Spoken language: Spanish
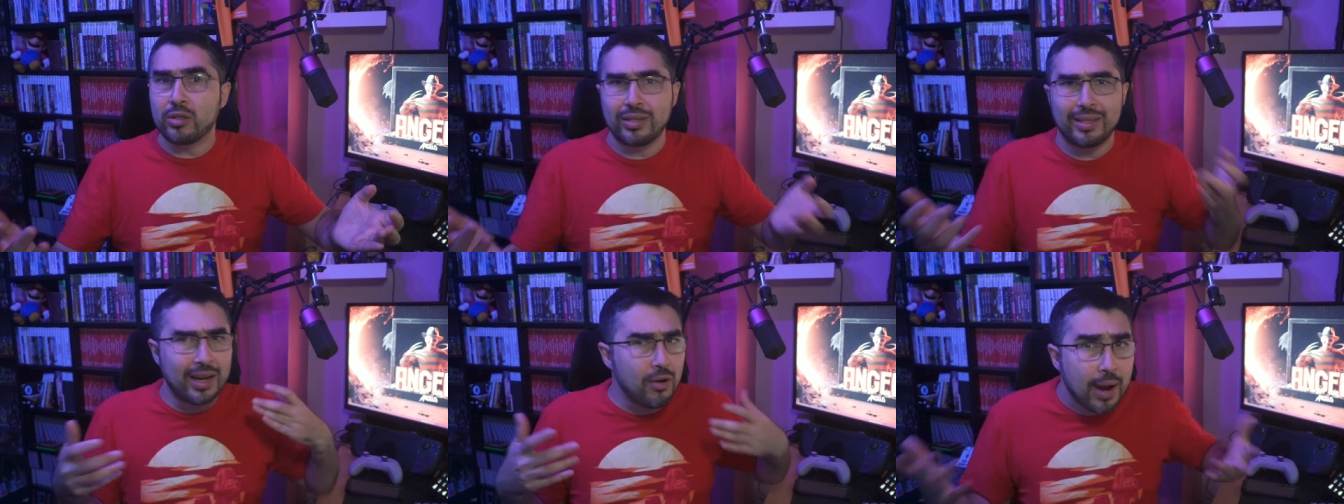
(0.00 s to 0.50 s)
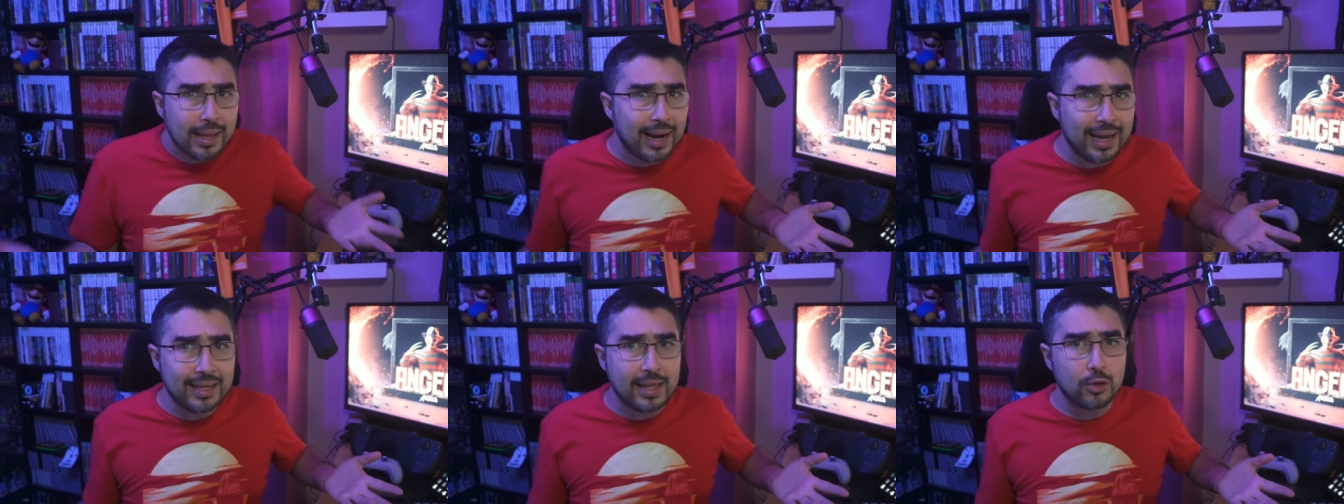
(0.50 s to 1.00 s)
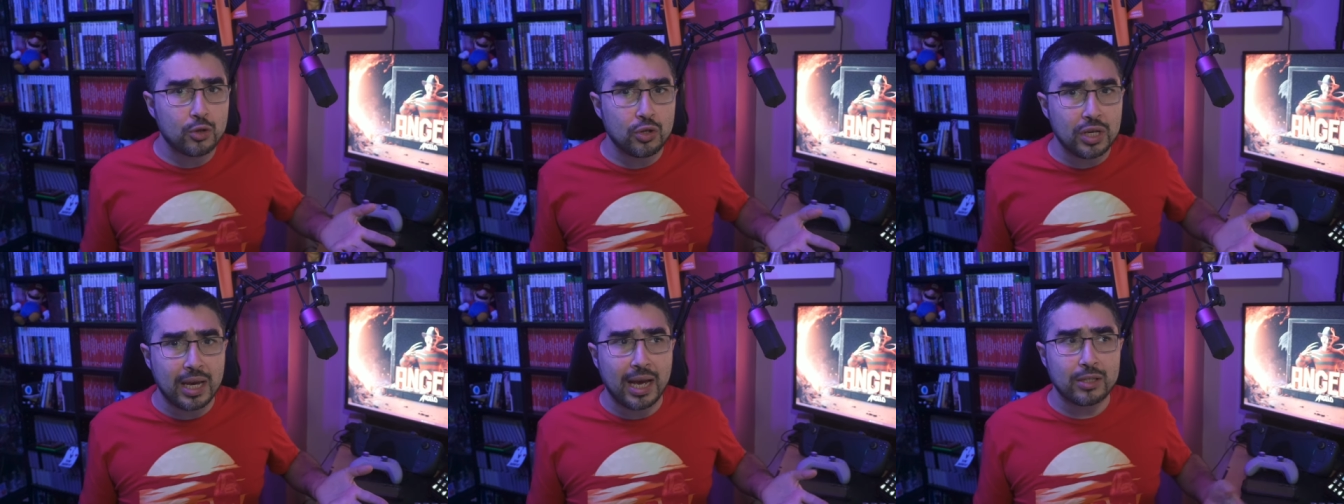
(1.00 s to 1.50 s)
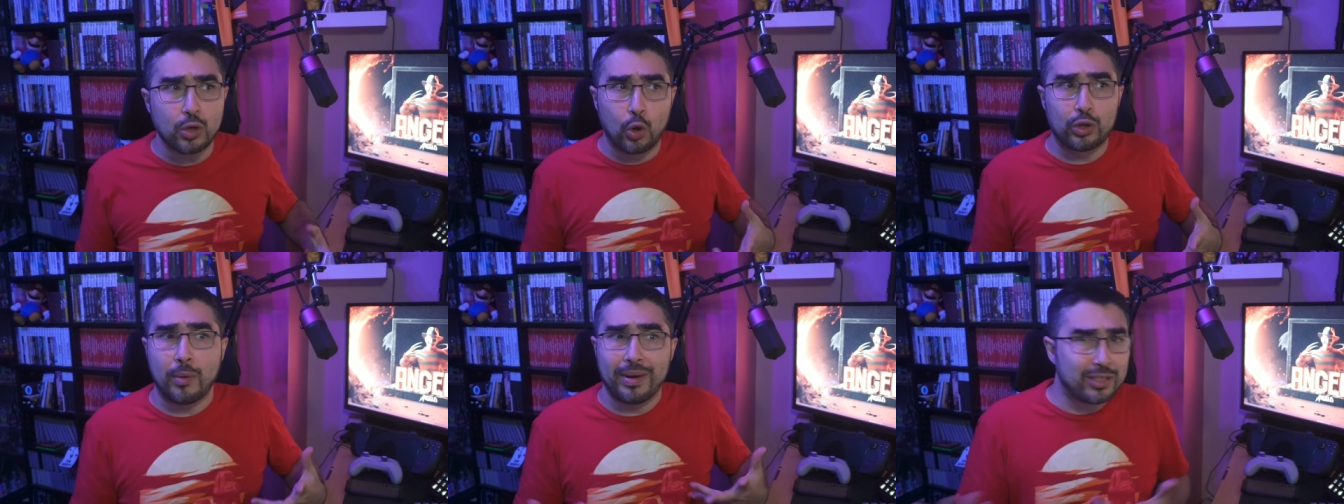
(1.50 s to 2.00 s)
Pero si tienes una tarjeta de 8 GB
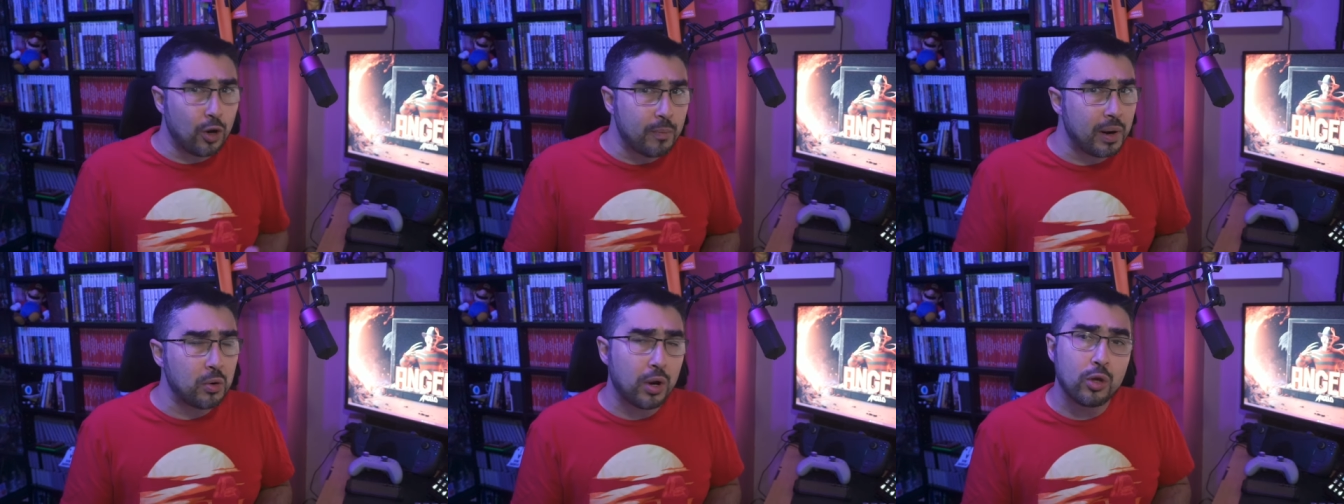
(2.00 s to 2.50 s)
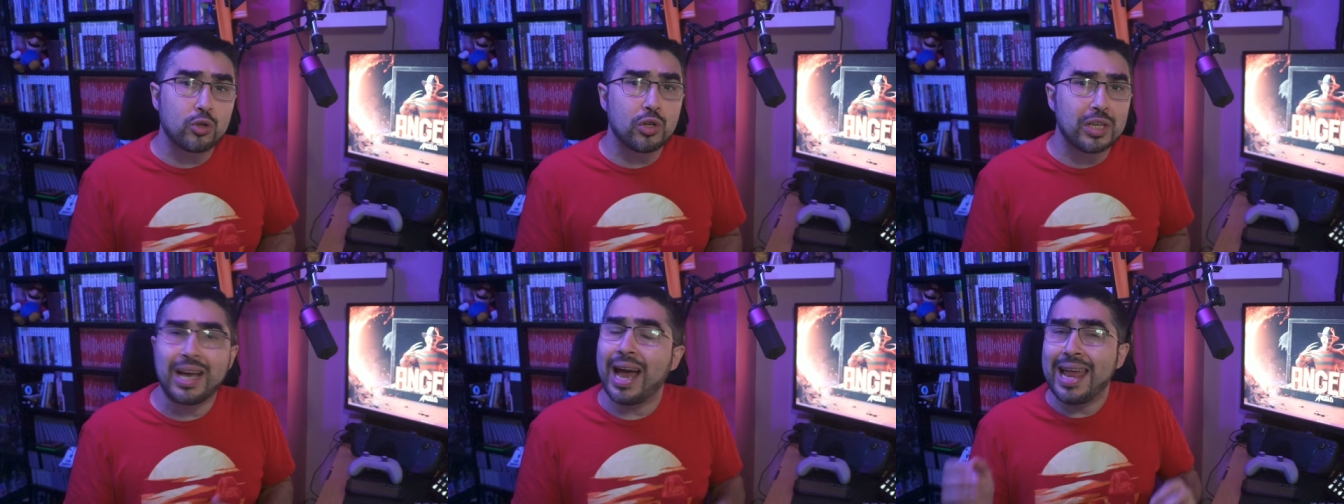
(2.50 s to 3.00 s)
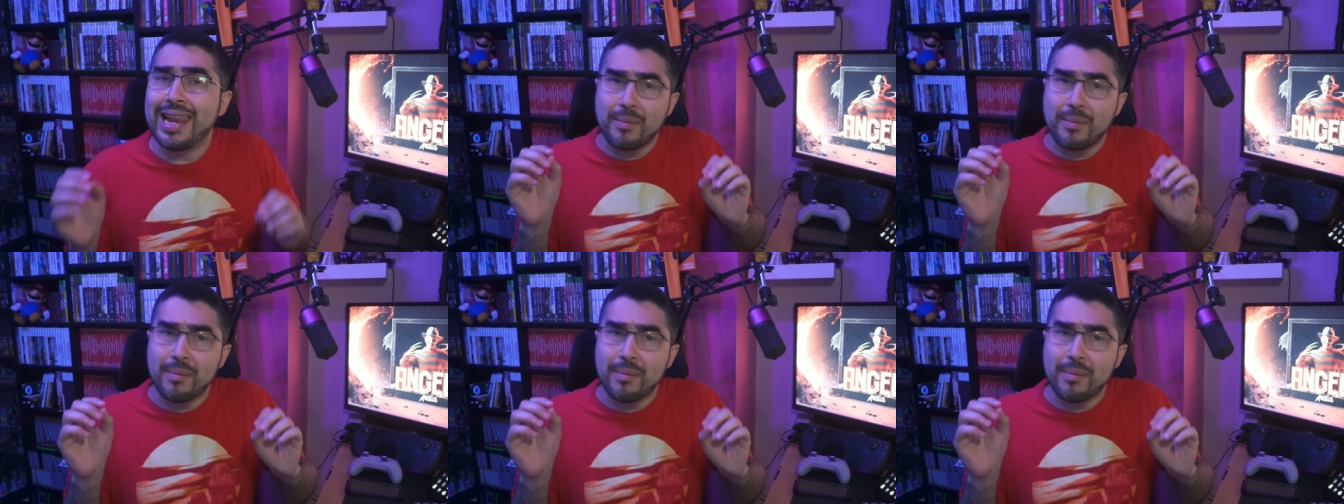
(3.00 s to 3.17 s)
o te vas a comprar una de 8 GB,